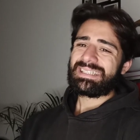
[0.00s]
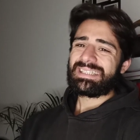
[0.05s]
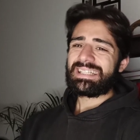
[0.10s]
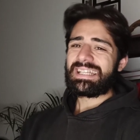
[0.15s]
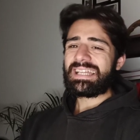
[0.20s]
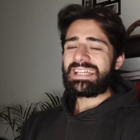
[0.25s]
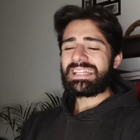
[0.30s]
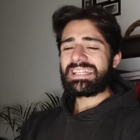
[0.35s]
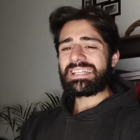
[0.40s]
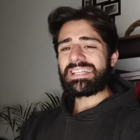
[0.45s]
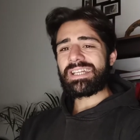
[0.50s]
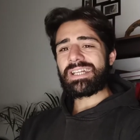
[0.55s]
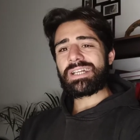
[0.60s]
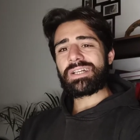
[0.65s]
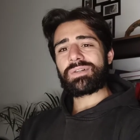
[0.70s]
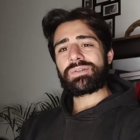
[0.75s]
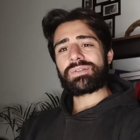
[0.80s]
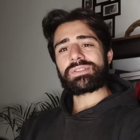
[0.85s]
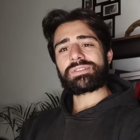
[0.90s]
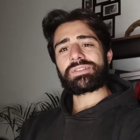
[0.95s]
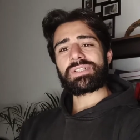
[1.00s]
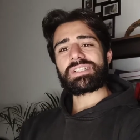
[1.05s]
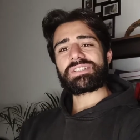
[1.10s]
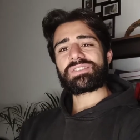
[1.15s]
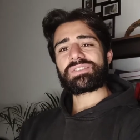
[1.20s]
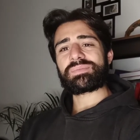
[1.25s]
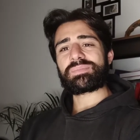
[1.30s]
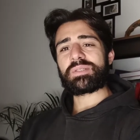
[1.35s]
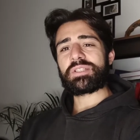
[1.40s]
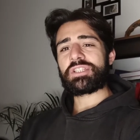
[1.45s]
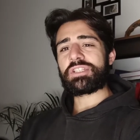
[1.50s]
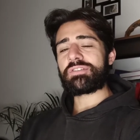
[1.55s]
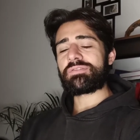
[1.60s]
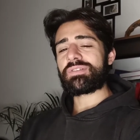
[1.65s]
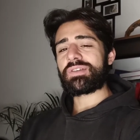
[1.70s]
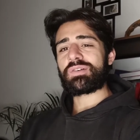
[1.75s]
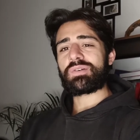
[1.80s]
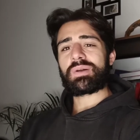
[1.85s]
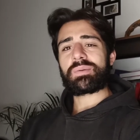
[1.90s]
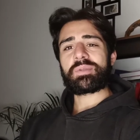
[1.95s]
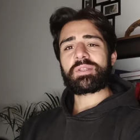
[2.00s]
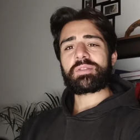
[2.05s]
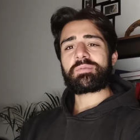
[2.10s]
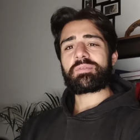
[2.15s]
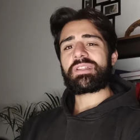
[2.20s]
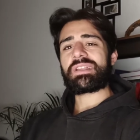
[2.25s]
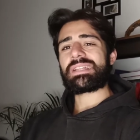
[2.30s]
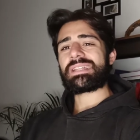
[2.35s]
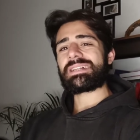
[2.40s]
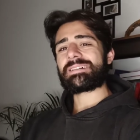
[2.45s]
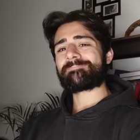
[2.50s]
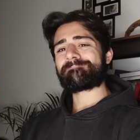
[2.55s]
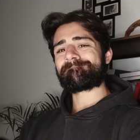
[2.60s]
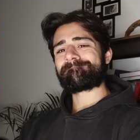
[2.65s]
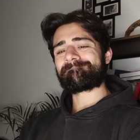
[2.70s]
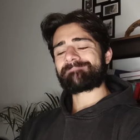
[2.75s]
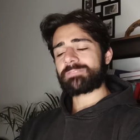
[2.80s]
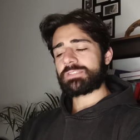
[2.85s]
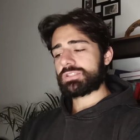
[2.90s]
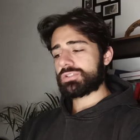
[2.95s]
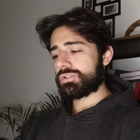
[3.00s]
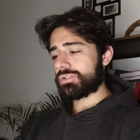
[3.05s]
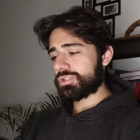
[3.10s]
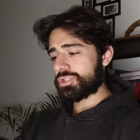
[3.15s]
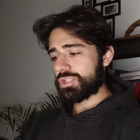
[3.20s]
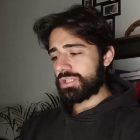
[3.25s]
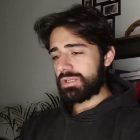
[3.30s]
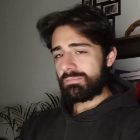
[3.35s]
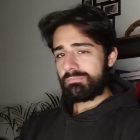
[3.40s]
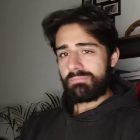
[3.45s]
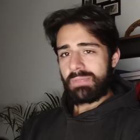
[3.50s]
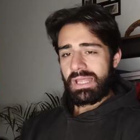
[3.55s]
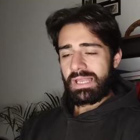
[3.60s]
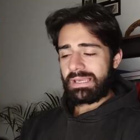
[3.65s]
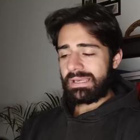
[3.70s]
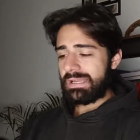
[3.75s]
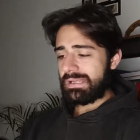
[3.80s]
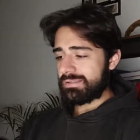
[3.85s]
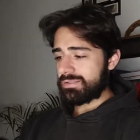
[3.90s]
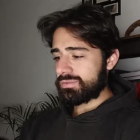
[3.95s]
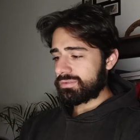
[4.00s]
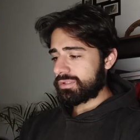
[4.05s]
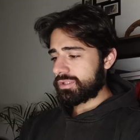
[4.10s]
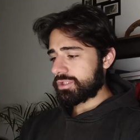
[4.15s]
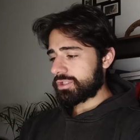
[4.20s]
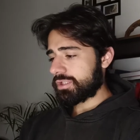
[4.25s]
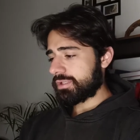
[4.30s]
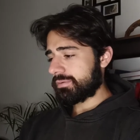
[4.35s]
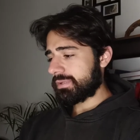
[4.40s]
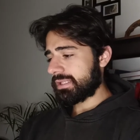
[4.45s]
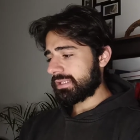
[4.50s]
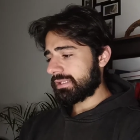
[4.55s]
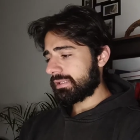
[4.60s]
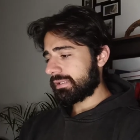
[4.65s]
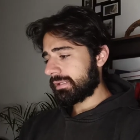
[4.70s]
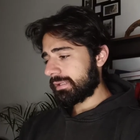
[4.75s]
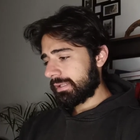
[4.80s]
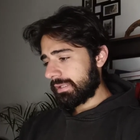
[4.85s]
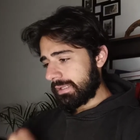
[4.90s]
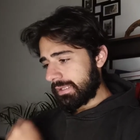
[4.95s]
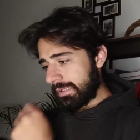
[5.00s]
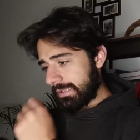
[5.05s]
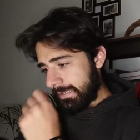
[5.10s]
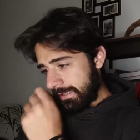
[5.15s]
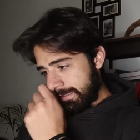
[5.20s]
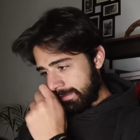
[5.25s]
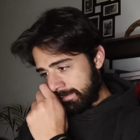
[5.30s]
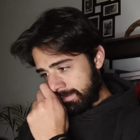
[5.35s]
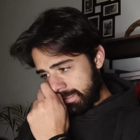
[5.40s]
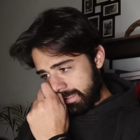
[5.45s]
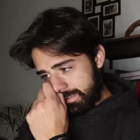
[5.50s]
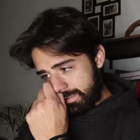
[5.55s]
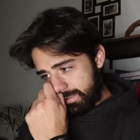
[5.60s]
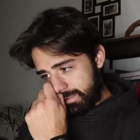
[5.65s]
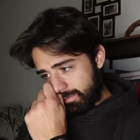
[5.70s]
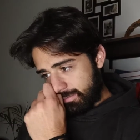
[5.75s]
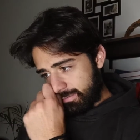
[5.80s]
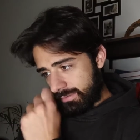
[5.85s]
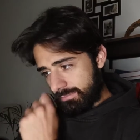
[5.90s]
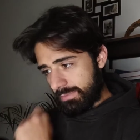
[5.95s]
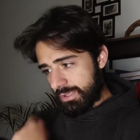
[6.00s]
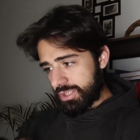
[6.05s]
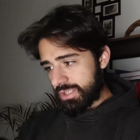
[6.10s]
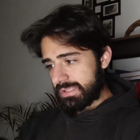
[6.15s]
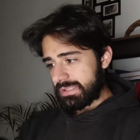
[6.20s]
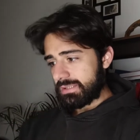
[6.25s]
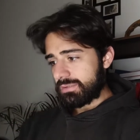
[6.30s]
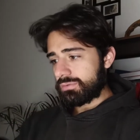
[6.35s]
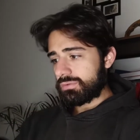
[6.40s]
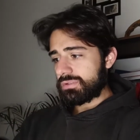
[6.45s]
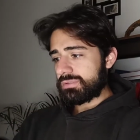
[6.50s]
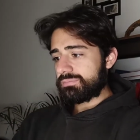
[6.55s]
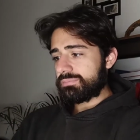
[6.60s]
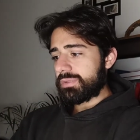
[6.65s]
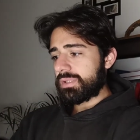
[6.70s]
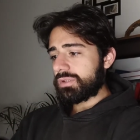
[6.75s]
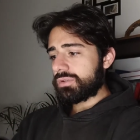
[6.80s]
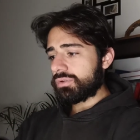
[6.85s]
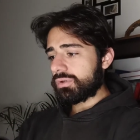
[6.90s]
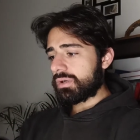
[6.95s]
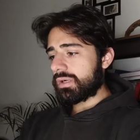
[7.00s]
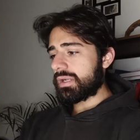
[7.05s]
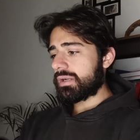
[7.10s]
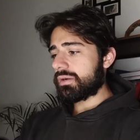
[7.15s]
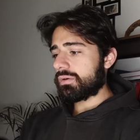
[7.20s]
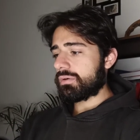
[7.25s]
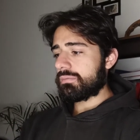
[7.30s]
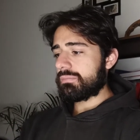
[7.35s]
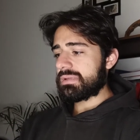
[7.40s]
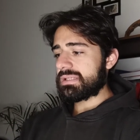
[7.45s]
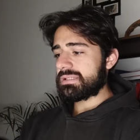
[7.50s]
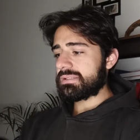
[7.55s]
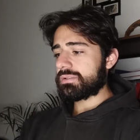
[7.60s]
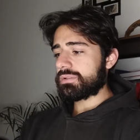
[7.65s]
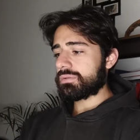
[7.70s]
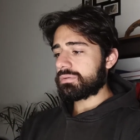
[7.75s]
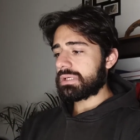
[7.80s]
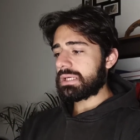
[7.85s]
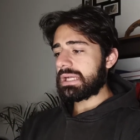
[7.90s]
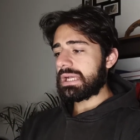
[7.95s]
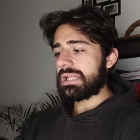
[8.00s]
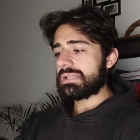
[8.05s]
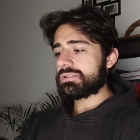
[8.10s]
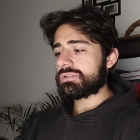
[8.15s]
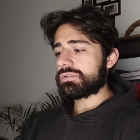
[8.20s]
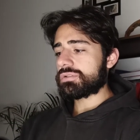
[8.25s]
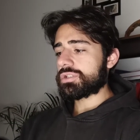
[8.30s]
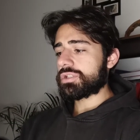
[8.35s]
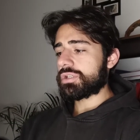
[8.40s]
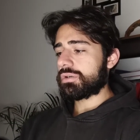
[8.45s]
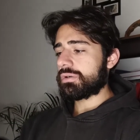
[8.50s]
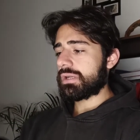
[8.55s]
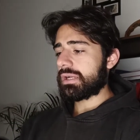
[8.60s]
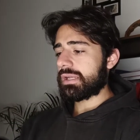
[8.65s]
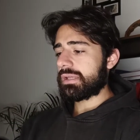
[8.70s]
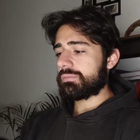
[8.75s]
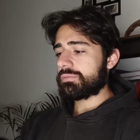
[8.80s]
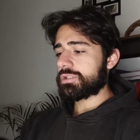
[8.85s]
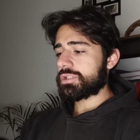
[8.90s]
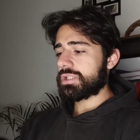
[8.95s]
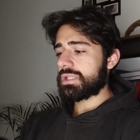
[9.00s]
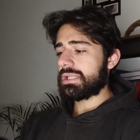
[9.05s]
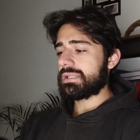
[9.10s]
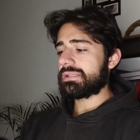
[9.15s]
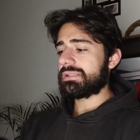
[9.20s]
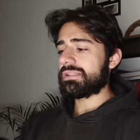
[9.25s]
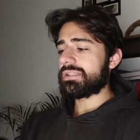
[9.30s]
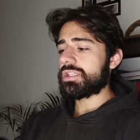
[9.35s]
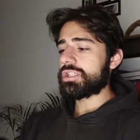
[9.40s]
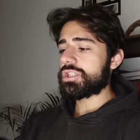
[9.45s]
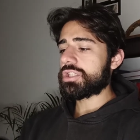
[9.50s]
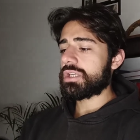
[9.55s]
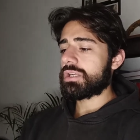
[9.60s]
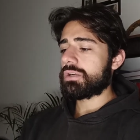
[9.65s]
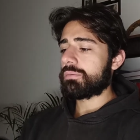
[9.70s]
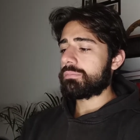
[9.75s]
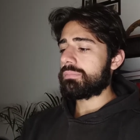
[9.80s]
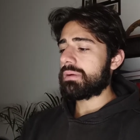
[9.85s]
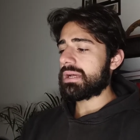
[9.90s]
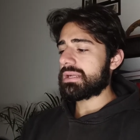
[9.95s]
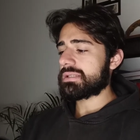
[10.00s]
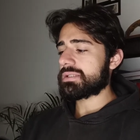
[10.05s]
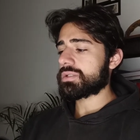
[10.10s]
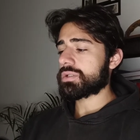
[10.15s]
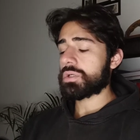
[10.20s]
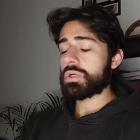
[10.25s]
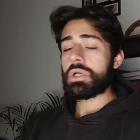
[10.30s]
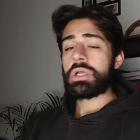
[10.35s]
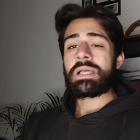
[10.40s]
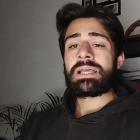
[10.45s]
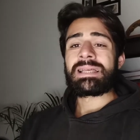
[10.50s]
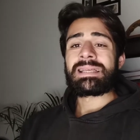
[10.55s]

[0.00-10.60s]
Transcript: eh, in questo caso specifico, capito, mi viene da storcere a me il naso, sinceramente. La mia reazione a quel bacio è stato uno spintone, non ho mai sentito quel ragazzo, non c'erano neanche precedenti. Dici che l'ho perso